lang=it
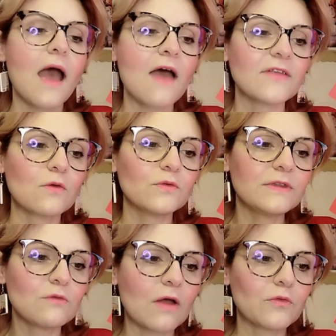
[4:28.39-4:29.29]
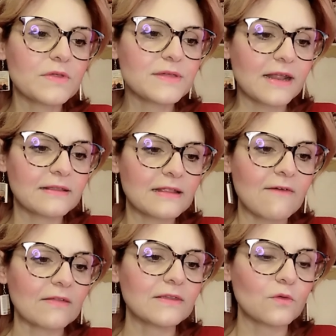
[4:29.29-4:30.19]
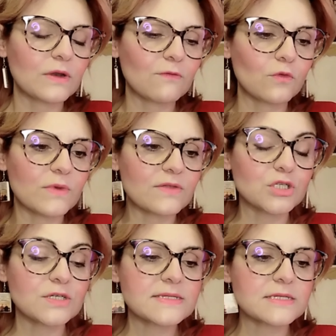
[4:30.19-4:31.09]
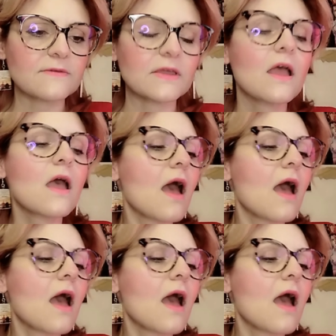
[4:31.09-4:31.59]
avrei continuato e sarei andata avanti con i volumi successivi,